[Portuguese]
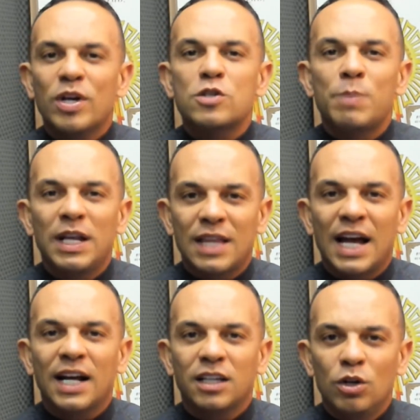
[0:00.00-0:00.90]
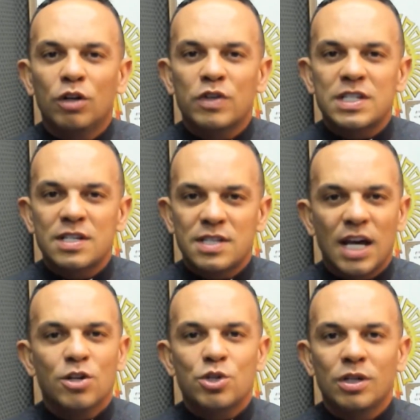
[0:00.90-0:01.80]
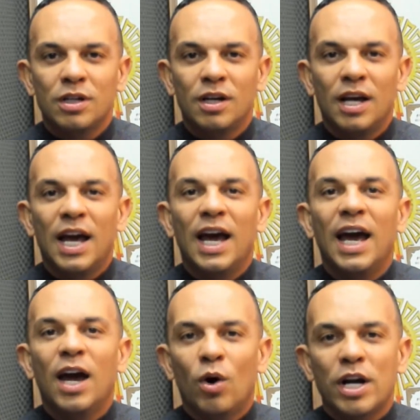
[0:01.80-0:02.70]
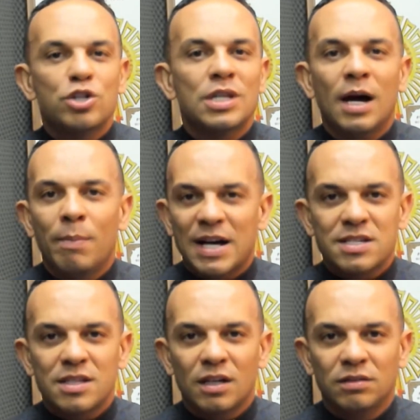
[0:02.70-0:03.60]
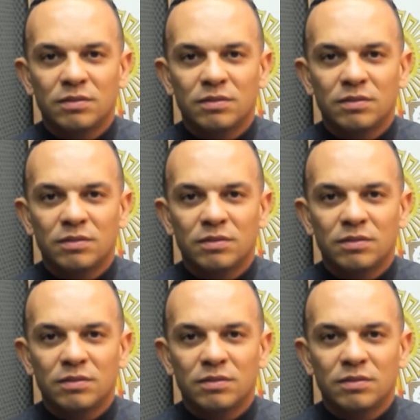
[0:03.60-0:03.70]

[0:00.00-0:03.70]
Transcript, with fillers: respeitar aquilo que você sente, é hora de dar basta.